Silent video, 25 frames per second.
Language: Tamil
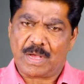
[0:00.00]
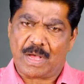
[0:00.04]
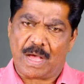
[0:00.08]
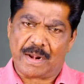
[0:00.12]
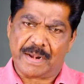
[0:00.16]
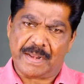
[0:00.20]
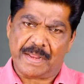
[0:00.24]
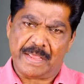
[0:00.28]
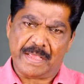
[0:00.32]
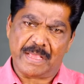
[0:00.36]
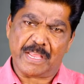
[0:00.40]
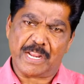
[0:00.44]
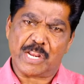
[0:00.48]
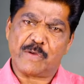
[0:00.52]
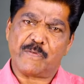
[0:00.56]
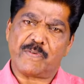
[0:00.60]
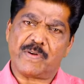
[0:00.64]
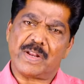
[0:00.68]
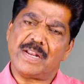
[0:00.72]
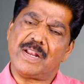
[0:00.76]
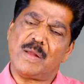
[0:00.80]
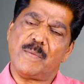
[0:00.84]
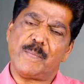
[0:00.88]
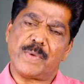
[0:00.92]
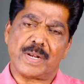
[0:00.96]
அநேகரை
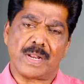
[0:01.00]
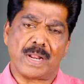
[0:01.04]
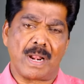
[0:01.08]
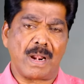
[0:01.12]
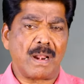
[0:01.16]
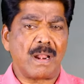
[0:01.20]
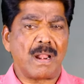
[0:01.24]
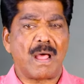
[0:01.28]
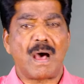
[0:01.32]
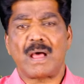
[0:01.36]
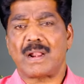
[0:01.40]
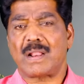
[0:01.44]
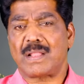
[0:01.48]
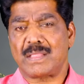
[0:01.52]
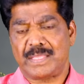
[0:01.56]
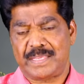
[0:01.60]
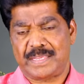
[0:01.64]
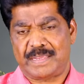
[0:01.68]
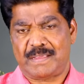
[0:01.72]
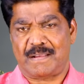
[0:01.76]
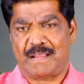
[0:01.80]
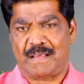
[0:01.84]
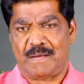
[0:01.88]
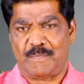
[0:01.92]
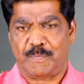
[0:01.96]
விட நம்ம நல்லா
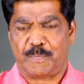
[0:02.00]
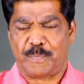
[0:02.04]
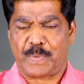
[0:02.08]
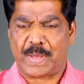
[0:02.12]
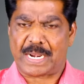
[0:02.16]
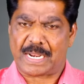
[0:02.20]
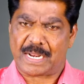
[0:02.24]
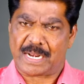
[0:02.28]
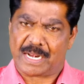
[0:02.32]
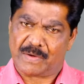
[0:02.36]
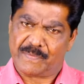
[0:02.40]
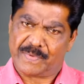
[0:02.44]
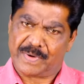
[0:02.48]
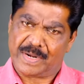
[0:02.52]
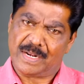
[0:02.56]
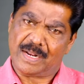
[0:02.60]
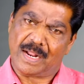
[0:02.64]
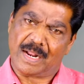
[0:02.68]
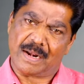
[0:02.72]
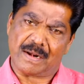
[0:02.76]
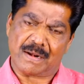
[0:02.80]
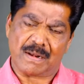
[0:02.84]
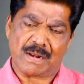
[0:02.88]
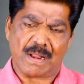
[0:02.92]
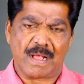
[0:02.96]
ஆராதிக்கலாம் பலரை விட
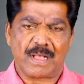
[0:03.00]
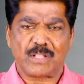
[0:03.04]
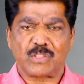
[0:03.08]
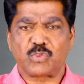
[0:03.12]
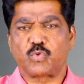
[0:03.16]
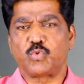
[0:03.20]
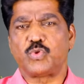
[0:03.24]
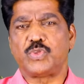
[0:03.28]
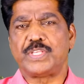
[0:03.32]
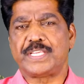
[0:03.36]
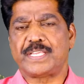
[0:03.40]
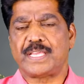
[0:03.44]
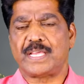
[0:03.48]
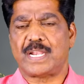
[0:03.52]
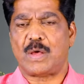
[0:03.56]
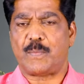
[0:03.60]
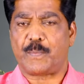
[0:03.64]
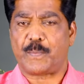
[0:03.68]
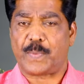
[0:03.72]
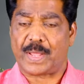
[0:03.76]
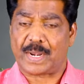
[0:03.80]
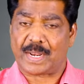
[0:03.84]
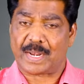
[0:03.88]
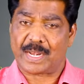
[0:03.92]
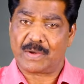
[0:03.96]
நன்றாக
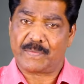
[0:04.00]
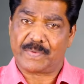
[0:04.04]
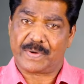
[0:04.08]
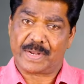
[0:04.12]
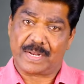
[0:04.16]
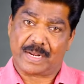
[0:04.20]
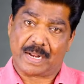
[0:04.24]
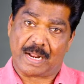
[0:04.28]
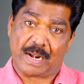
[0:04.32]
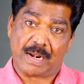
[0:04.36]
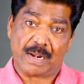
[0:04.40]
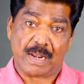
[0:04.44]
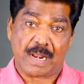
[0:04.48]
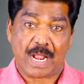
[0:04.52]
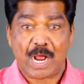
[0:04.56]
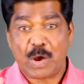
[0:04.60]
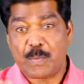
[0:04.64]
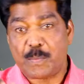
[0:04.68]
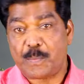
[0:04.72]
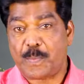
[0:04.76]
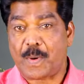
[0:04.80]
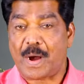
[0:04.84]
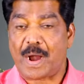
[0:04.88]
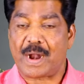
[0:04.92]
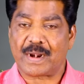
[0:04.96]
துதிக்கலாம் பலரை விட நன்றாக
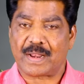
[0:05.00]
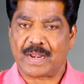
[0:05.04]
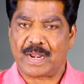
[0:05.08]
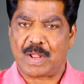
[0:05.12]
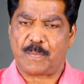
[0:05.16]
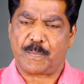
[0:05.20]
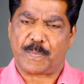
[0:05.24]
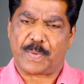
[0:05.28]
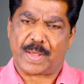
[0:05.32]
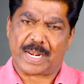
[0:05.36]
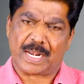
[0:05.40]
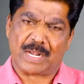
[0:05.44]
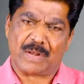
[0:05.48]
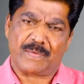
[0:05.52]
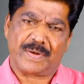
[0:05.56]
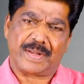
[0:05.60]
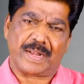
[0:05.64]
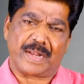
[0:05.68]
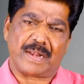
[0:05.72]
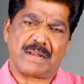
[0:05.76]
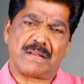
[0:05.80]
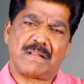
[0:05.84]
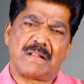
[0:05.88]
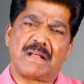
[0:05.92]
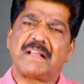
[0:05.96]
பாடலாம் பலரை விட
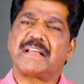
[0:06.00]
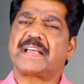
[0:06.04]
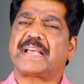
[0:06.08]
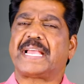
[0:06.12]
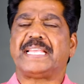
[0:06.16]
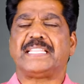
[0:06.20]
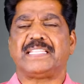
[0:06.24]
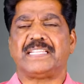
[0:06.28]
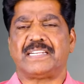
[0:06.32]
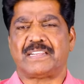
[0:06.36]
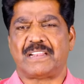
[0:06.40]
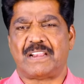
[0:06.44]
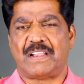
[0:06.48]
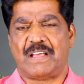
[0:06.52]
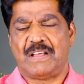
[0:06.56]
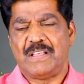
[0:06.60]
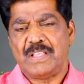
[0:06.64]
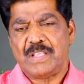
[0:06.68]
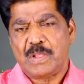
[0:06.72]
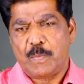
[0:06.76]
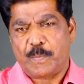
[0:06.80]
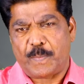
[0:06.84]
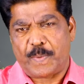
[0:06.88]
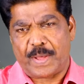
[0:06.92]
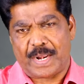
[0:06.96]
நன்றாக கைதட்டலாம்
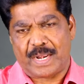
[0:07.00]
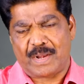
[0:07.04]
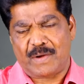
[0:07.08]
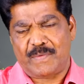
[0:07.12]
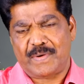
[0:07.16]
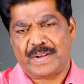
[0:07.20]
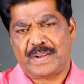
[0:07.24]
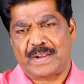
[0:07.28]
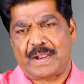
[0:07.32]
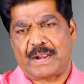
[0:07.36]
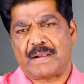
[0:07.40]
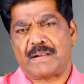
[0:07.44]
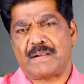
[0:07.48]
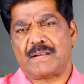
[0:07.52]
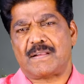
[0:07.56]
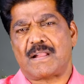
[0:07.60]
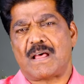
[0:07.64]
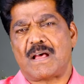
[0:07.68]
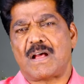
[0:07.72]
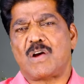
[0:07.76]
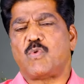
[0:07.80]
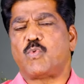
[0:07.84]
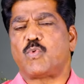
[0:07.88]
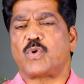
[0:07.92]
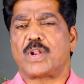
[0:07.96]
பலரை விட
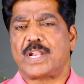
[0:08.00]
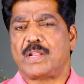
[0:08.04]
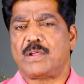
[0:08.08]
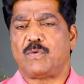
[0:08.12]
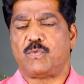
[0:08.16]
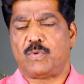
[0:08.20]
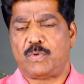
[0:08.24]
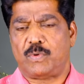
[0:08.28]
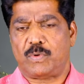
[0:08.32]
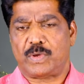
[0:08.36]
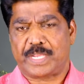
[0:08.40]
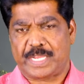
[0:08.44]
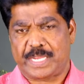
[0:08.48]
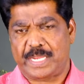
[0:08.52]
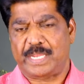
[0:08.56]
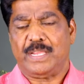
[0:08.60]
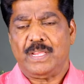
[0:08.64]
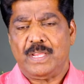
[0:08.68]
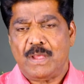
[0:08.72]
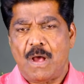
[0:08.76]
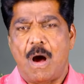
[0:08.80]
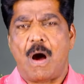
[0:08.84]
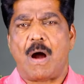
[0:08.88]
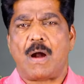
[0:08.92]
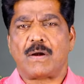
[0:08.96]
நன்றாக உடலை உலுக்கி
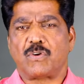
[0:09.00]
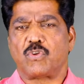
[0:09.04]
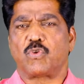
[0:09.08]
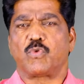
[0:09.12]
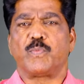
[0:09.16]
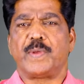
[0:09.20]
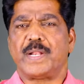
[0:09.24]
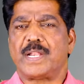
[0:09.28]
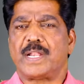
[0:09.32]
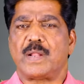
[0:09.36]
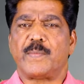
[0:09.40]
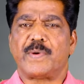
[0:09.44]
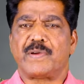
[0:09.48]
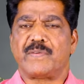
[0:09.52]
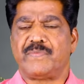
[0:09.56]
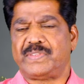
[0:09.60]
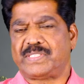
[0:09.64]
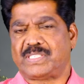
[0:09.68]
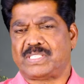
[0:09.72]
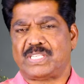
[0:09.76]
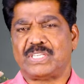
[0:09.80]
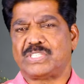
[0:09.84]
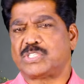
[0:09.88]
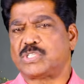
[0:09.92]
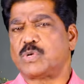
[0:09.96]
ஆண்டோர் மேல் நமக்கு
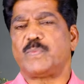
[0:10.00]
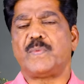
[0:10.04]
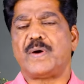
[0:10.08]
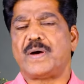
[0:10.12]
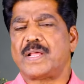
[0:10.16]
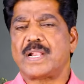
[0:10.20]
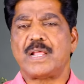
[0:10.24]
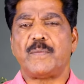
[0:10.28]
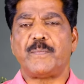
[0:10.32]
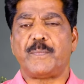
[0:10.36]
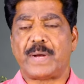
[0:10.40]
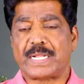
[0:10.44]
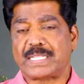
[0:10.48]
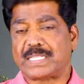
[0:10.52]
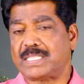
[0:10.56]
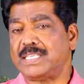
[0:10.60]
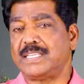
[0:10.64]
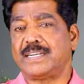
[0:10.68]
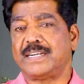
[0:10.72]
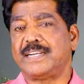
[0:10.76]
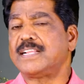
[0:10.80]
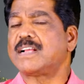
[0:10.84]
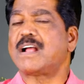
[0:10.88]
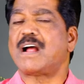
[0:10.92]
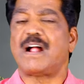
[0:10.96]
விசேஷமான பக்தி
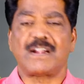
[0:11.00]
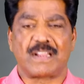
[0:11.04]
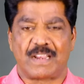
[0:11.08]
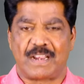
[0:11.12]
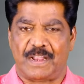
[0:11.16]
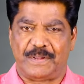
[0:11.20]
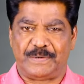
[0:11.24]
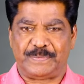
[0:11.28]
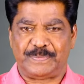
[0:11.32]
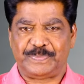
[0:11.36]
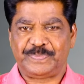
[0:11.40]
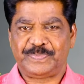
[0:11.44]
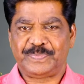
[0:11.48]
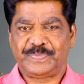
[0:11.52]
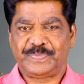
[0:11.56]
இருக்குன்னு காட்டலாம்